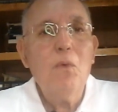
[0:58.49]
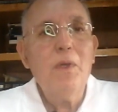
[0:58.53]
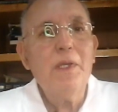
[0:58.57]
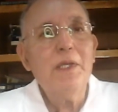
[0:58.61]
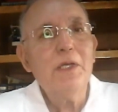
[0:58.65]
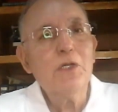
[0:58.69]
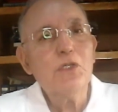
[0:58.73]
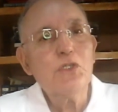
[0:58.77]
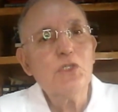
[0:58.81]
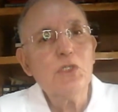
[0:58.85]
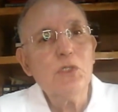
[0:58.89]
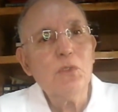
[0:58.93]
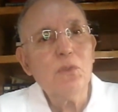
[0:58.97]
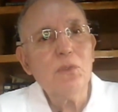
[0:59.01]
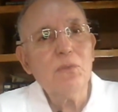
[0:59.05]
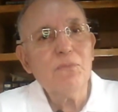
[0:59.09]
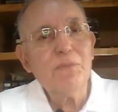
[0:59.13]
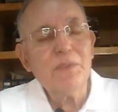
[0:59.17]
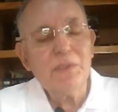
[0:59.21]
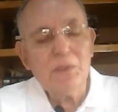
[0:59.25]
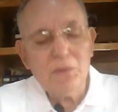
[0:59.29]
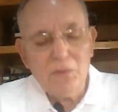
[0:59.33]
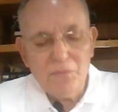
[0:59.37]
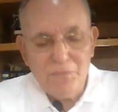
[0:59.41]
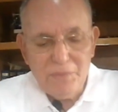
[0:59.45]
ويرجع
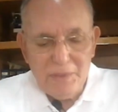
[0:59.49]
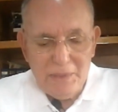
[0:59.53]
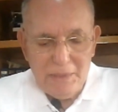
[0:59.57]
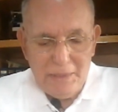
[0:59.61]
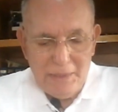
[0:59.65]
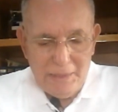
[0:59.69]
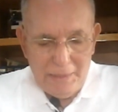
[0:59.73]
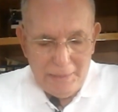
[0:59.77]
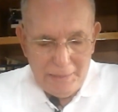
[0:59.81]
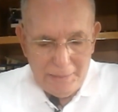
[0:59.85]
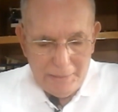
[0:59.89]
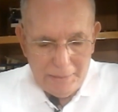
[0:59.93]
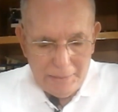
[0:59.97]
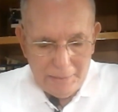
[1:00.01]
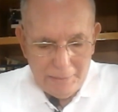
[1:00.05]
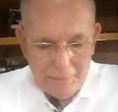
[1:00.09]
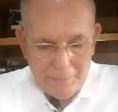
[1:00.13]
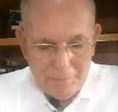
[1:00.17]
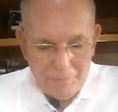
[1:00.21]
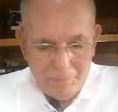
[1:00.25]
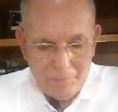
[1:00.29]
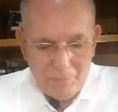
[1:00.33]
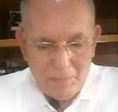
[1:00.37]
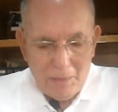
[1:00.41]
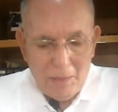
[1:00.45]
الفضل في
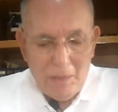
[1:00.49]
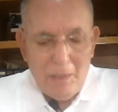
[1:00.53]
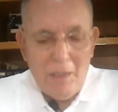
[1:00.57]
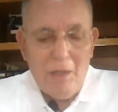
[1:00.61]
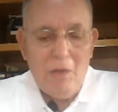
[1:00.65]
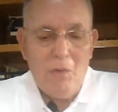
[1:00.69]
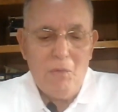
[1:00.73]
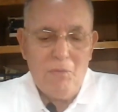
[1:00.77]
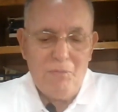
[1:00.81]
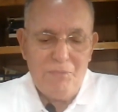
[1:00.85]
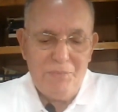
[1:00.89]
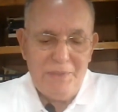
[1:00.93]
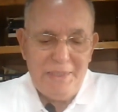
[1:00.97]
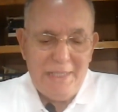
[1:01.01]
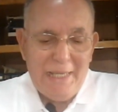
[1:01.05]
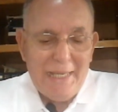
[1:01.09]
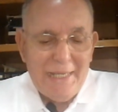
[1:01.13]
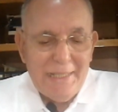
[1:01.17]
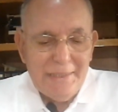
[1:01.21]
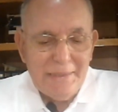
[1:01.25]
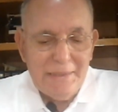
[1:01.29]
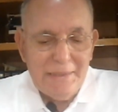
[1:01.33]
ذلك أو في